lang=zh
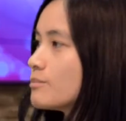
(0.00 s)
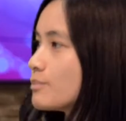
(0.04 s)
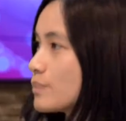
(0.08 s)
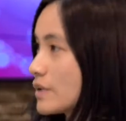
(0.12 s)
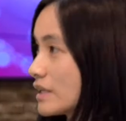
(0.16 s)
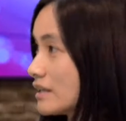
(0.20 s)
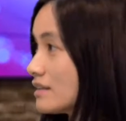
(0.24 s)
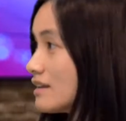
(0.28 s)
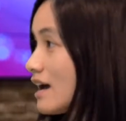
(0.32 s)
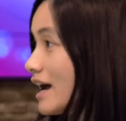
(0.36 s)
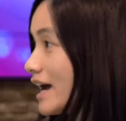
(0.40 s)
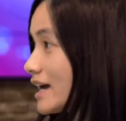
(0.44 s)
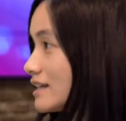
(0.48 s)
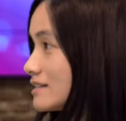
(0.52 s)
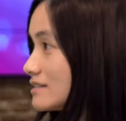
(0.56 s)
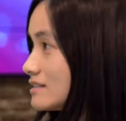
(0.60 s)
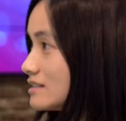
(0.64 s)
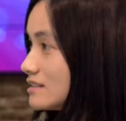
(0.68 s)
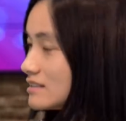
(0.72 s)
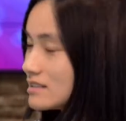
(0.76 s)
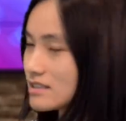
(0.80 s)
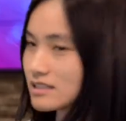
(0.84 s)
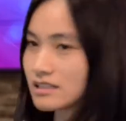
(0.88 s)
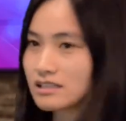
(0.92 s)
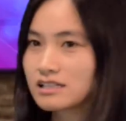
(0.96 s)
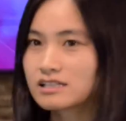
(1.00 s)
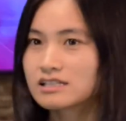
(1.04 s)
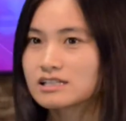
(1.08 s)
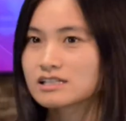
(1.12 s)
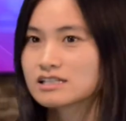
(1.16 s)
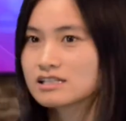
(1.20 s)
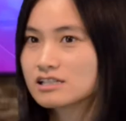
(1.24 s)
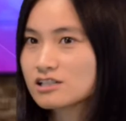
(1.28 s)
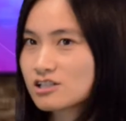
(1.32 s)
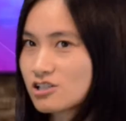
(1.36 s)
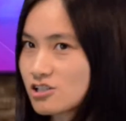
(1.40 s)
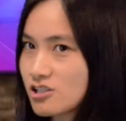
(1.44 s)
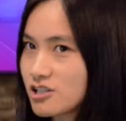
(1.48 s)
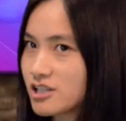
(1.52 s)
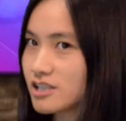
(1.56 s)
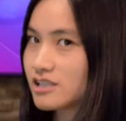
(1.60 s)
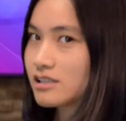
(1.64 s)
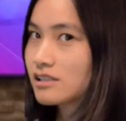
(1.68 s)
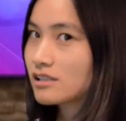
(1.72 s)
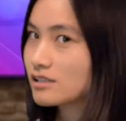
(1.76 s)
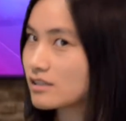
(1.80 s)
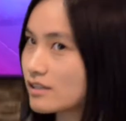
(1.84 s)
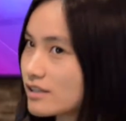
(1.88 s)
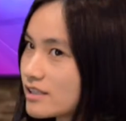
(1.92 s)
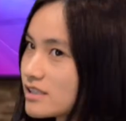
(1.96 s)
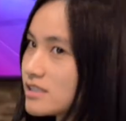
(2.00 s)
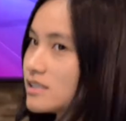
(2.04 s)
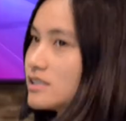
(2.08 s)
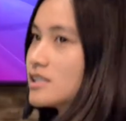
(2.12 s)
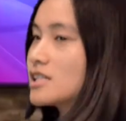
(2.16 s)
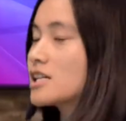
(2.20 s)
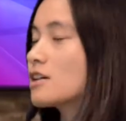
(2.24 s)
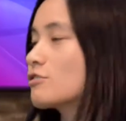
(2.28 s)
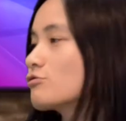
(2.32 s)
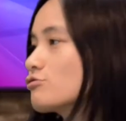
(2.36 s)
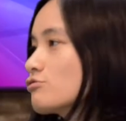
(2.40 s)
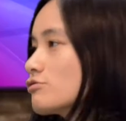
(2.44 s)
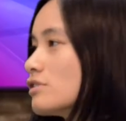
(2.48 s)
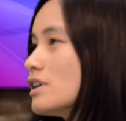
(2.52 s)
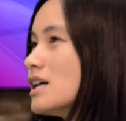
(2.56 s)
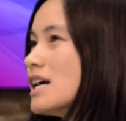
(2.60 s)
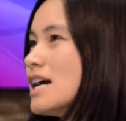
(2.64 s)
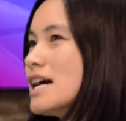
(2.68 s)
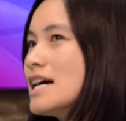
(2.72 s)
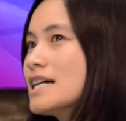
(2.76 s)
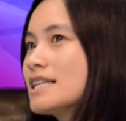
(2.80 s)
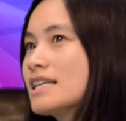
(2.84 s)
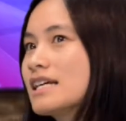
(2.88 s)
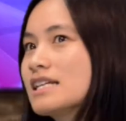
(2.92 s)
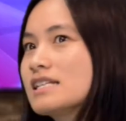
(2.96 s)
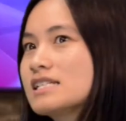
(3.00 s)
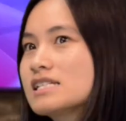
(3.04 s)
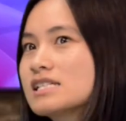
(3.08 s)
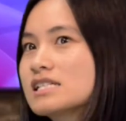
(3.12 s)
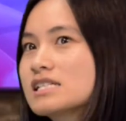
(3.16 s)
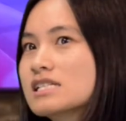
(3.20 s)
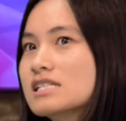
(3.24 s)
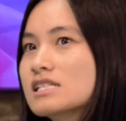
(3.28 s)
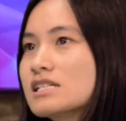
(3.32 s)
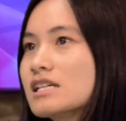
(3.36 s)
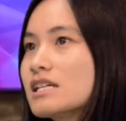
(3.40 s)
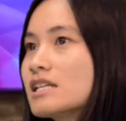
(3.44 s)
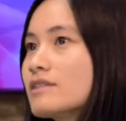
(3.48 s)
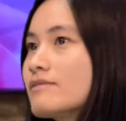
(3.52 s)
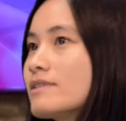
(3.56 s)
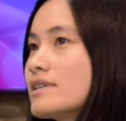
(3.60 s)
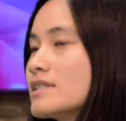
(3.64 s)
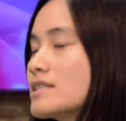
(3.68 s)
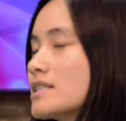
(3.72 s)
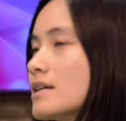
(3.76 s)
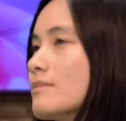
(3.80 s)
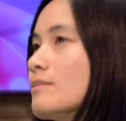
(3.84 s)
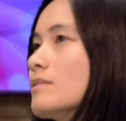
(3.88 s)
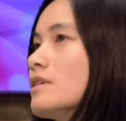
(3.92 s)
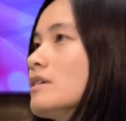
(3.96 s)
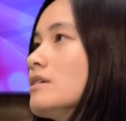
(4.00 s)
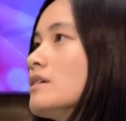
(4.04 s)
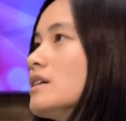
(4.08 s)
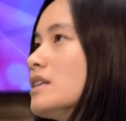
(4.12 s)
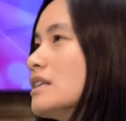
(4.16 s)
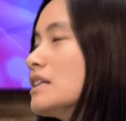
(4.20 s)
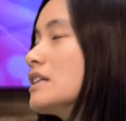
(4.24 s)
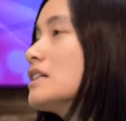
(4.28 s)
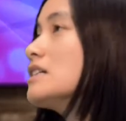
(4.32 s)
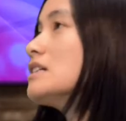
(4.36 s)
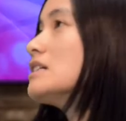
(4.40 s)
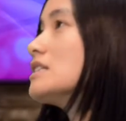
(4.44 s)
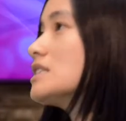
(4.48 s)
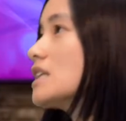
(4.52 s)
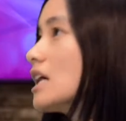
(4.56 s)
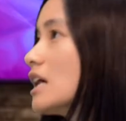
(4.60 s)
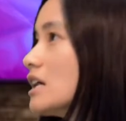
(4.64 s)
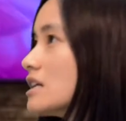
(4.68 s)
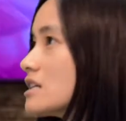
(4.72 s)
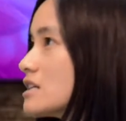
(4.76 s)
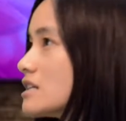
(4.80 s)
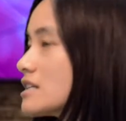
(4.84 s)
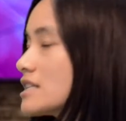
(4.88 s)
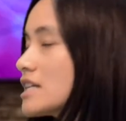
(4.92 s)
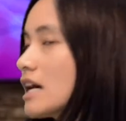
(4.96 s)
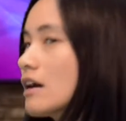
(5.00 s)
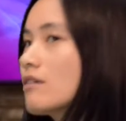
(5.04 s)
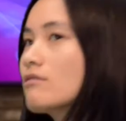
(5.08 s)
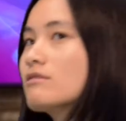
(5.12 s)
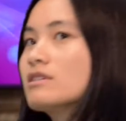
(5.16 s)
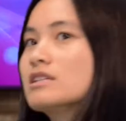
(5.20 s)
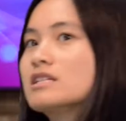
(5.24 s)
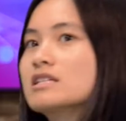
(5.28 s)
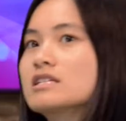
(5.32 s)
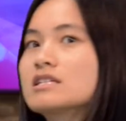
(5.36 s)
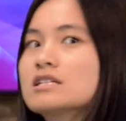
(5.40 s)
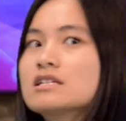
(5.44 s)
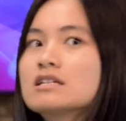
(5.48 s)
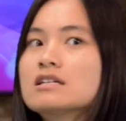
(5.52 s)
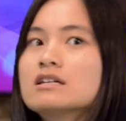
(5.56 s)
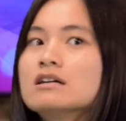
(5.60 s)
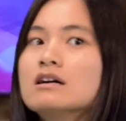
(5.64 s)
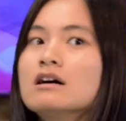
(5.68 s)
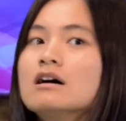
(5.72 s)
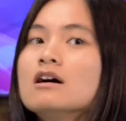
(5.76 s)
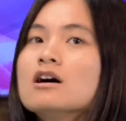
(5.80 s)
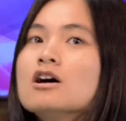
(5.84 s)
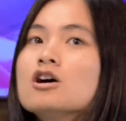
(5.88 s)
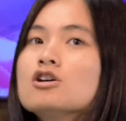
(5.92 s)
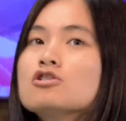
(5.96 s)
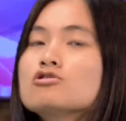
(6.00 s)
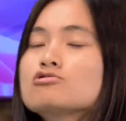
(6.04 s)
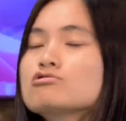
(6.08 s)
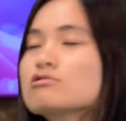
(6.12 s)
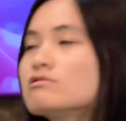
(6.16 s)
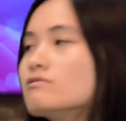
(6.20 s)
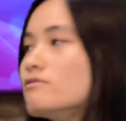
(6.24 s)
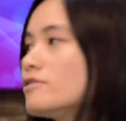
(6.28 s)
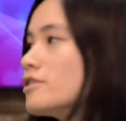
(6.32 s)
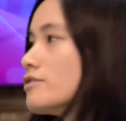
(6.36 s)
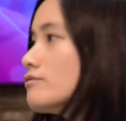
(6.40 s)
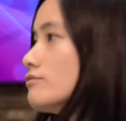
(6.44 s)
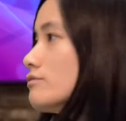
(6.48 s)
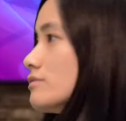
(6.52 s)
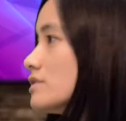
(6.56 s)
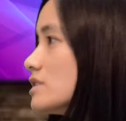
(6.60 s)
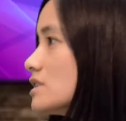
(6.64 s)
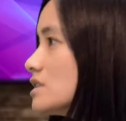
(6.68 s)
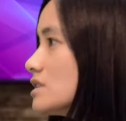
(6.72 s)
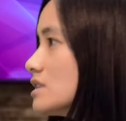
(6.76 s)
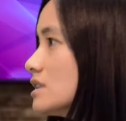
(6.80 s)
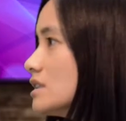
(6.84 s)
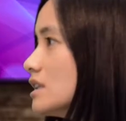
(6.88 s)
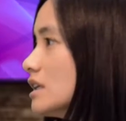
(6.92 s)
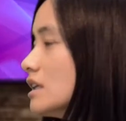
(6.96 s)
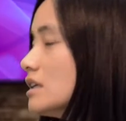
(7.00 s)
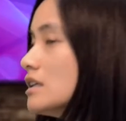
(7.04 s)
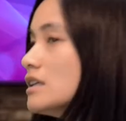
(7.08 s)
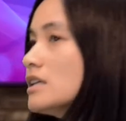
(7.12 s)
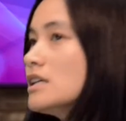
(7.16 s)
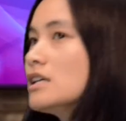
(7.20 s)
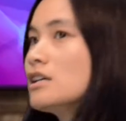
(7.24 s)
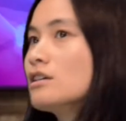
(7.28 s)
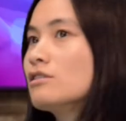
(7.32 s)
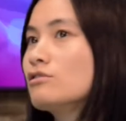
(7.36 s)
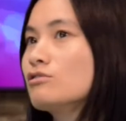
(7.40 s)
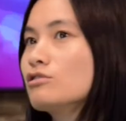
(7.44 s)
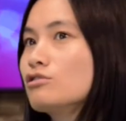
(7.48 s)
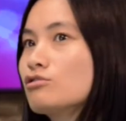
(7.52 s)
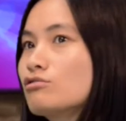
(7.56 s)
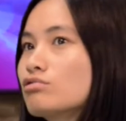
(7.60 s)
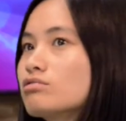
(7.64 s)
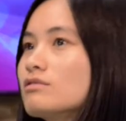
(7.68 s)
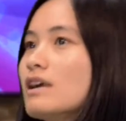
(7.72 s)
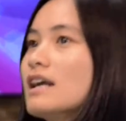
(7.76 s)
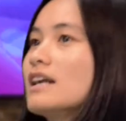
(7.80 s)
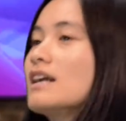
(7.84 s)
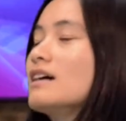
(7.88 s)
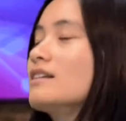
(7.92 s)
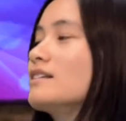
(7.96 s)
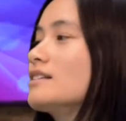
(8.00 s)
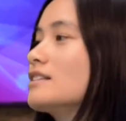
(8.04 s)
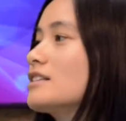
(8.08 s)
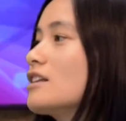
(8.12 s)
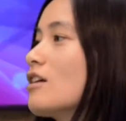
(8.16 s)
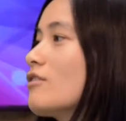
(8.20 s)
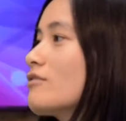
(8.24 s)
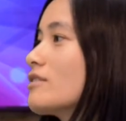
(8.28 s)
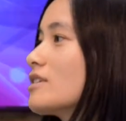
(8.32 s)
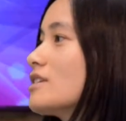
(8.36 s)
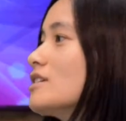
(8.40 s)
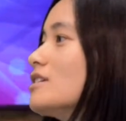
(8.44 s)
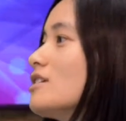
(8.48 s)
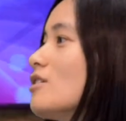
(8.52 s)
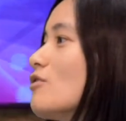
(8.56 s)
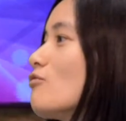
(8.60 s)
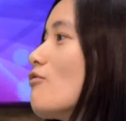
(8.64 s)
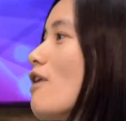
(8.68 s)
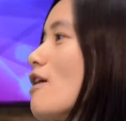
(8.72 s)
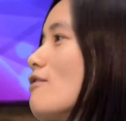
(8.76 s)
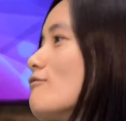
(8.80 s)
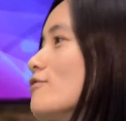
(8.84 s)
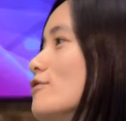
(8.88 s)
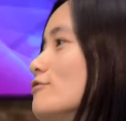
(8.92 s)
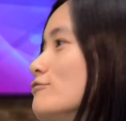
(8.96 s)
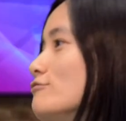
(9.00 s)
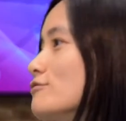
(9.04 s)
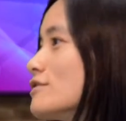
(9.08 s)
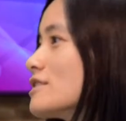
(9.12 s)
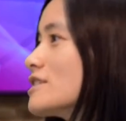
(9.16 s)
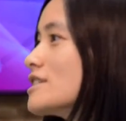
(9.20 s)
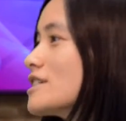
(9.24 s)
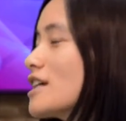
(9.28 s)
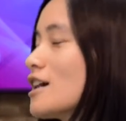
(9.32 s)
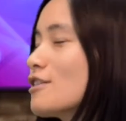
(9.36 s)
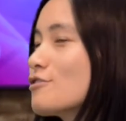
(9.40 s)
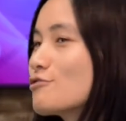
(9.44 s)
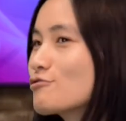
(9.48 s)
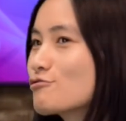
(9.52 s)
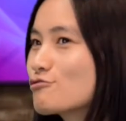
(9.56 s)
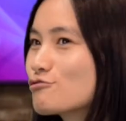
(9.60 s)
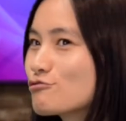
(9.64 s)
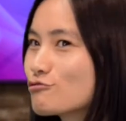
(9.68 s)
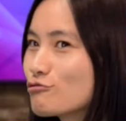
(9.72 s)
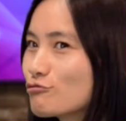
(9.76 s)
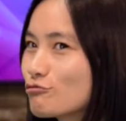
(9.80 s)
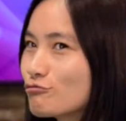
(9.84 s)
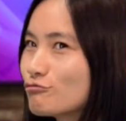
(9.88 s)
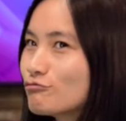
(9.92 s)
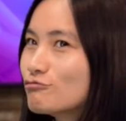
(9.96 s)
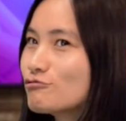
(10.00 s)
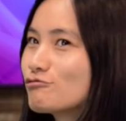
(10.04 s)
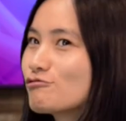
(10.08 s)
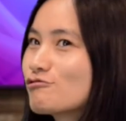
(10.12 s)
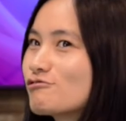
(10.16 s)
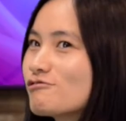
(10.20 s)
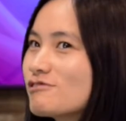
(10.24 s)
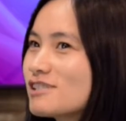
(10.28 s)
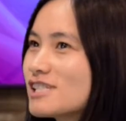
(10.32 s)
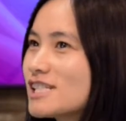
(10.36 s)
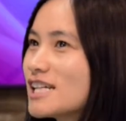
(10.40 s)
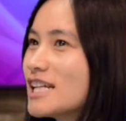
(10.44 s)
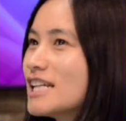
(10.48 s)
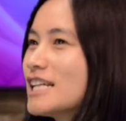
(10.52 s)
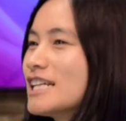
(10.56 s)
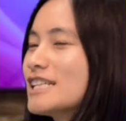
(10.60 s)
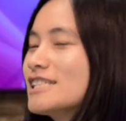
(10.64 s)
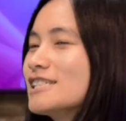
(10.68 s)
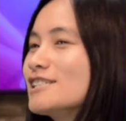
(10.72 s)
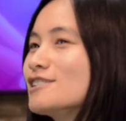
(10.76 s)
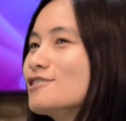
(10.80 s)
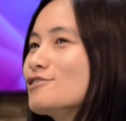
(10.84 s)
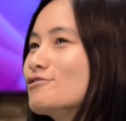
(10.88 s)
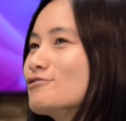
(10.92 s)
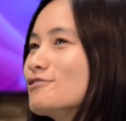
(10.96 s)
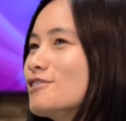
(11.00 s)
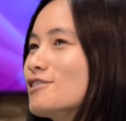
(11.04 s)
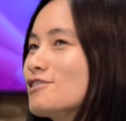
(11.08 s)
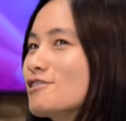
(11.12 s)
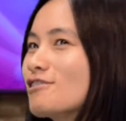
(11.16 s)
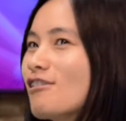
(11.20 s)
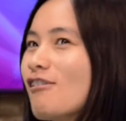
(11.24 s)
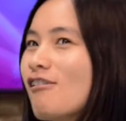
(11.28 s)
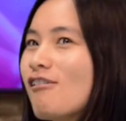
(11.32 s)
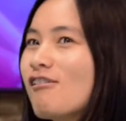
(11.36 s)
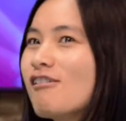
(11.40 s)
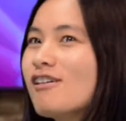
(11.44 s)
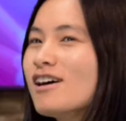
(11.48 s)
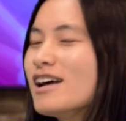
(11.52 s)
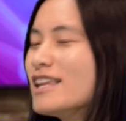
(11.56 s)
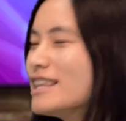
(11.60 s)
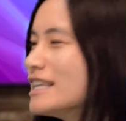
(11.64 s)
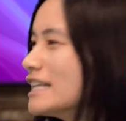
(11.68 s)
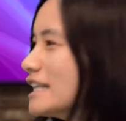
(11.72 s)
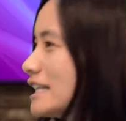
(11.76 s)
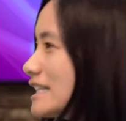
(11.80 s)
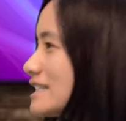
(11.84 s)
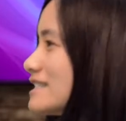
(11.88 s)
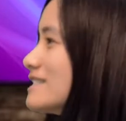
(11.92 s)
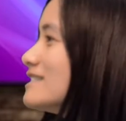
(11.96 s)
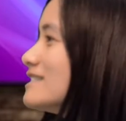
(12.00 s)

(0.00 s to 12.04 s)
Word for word: 别的孩子一起一起吃，一起喝，一起上学。但其实呢，因为咱们，你可想而知，假如你是一个中文语系的人，嗯，你突然让你到一个外文语系，让你去读去经历，其实有的时候你